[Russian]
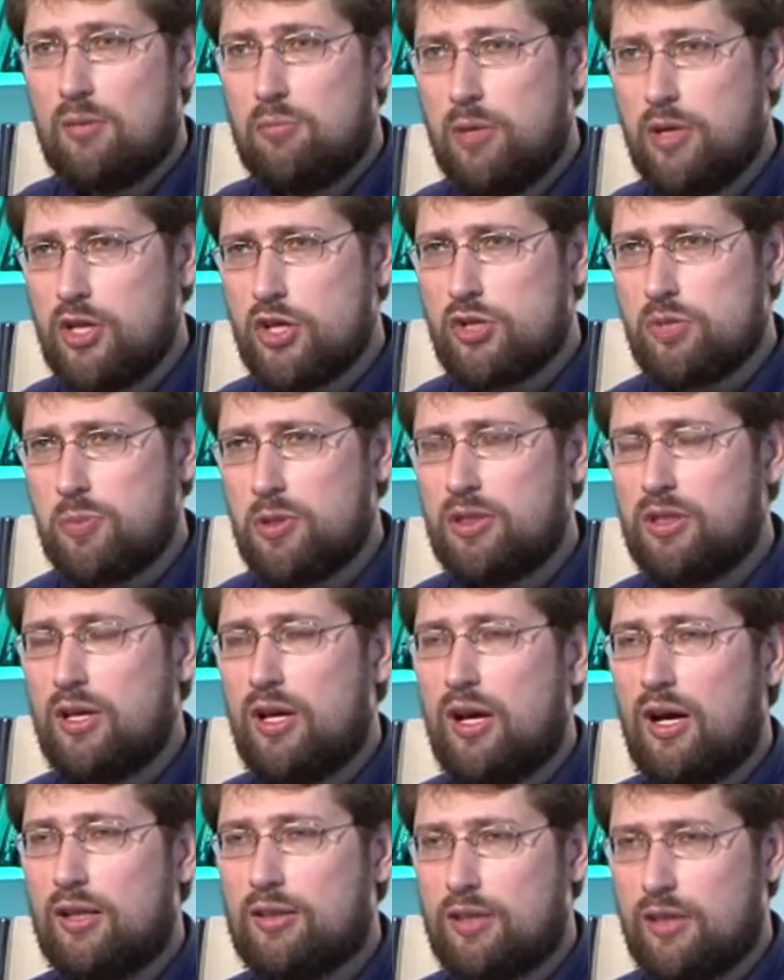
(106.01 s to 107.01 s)
Менеджмент
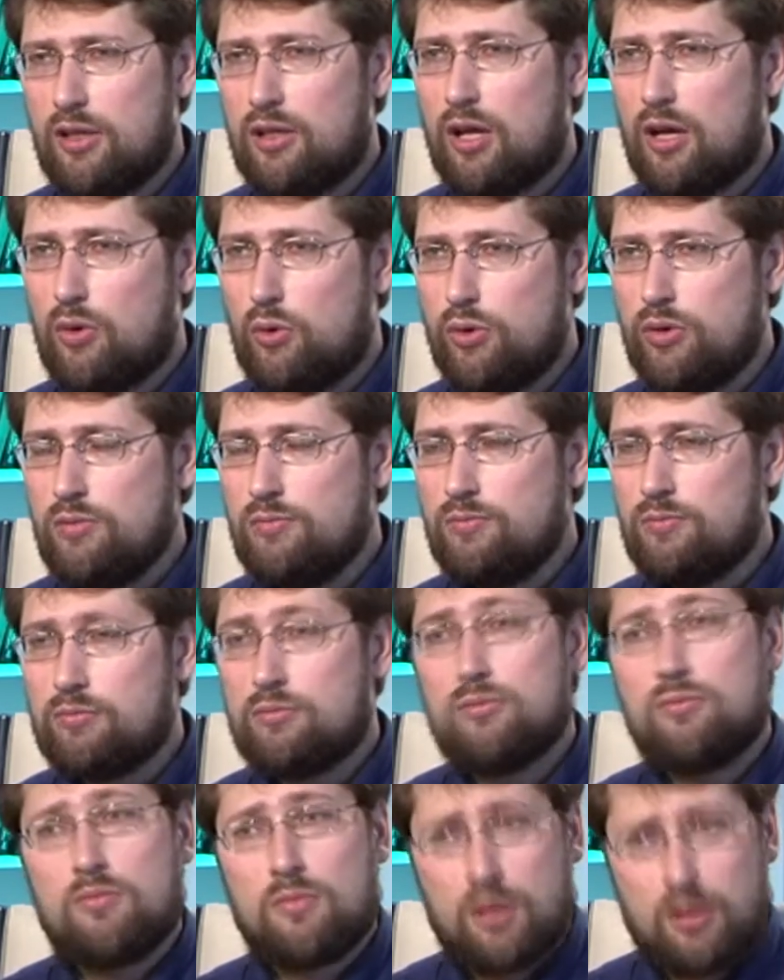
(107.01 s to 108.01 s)
открыл огонь
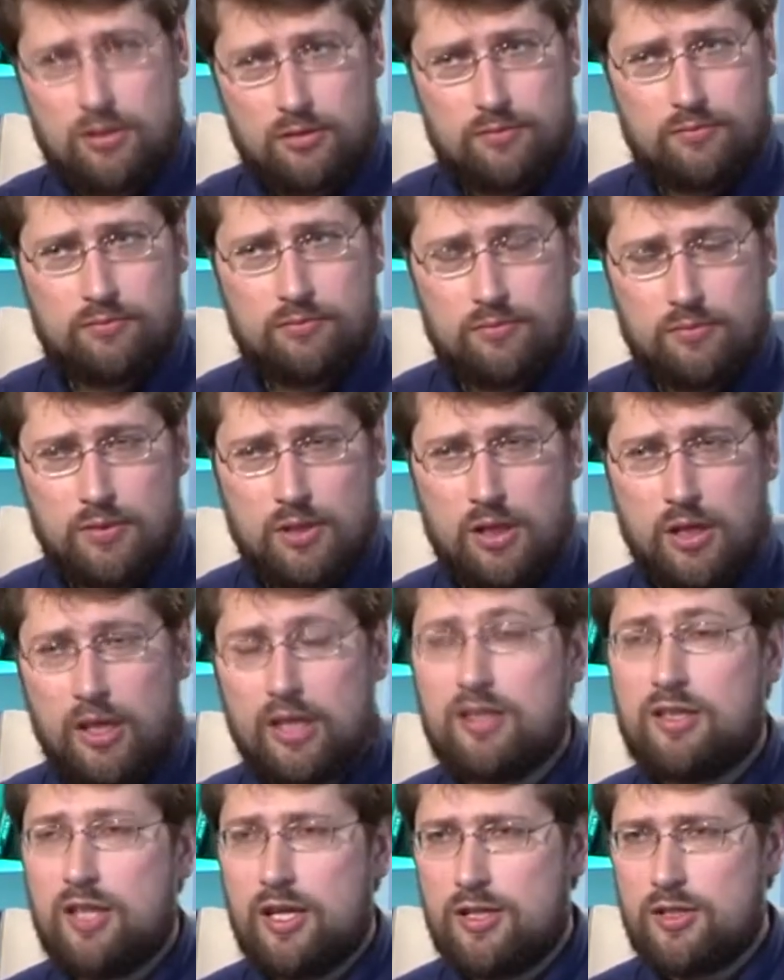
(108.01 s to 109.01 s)

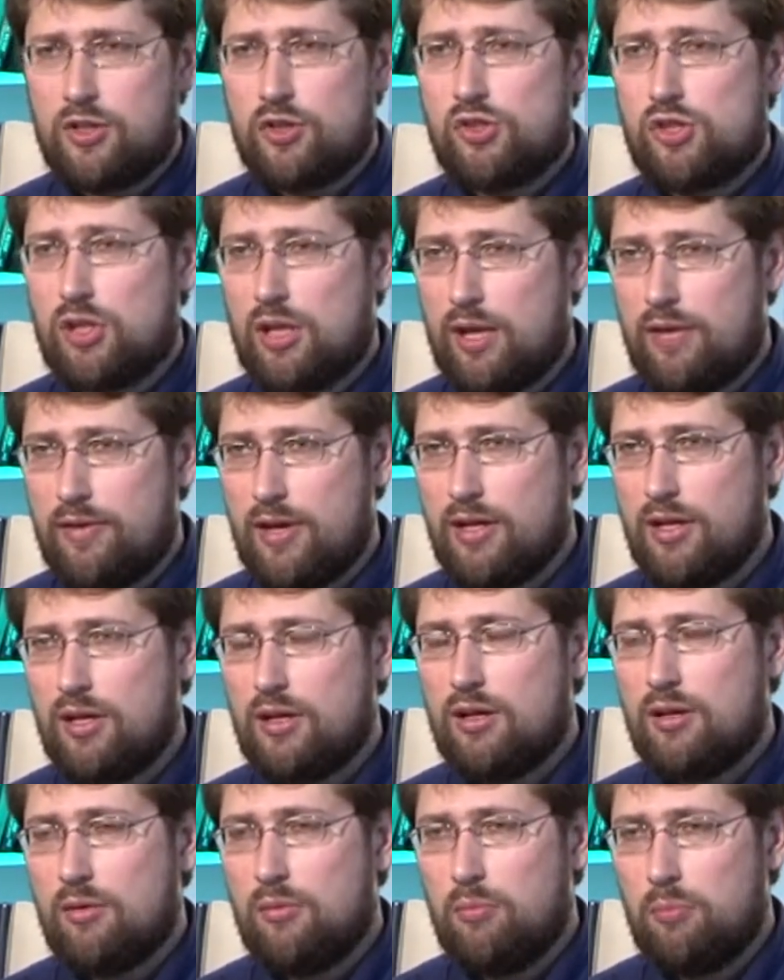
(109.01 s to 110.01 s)
и 30 человек
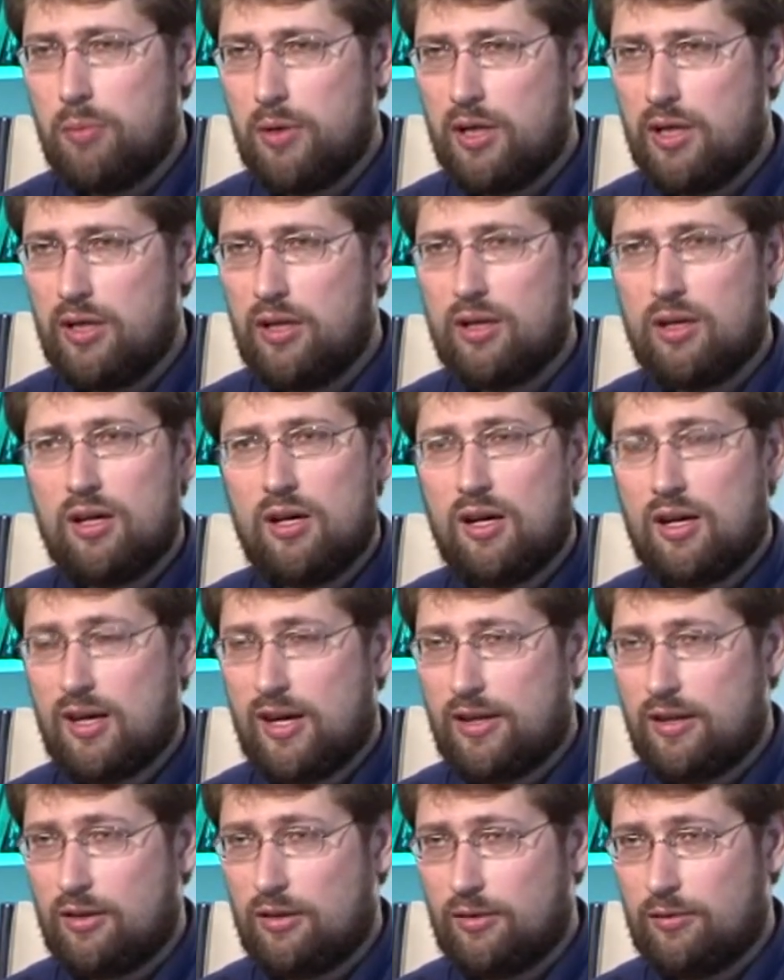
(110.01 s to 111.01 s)
были
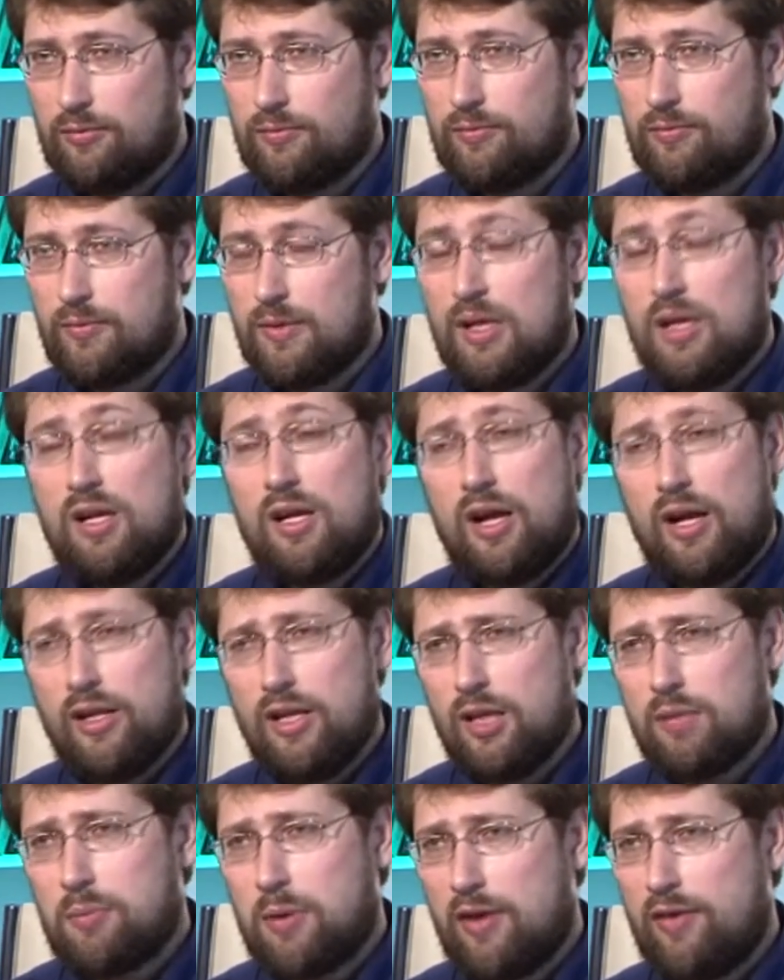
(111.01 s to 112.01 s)
ранены.
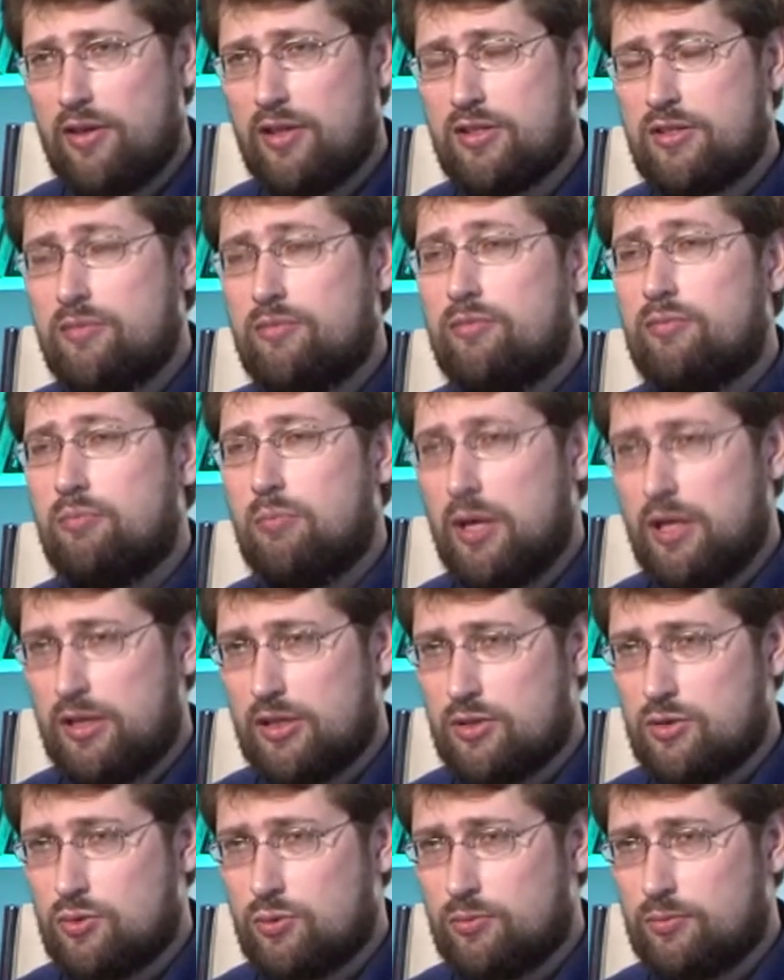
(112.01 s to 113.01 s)
Они отправились в
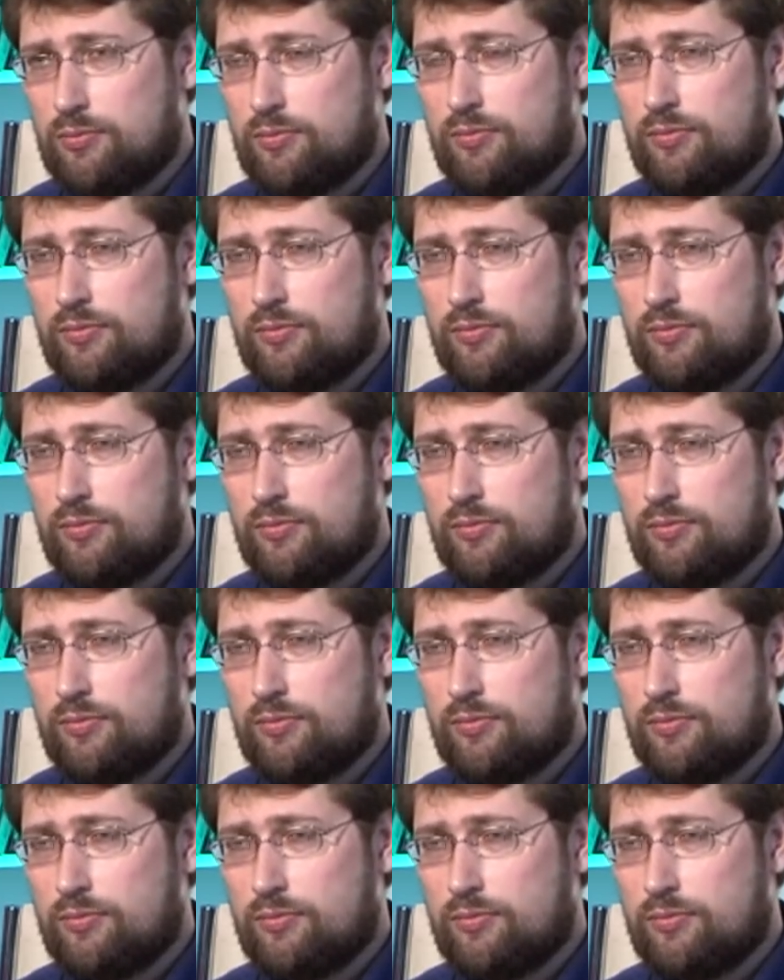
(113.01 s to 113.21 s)
больницу.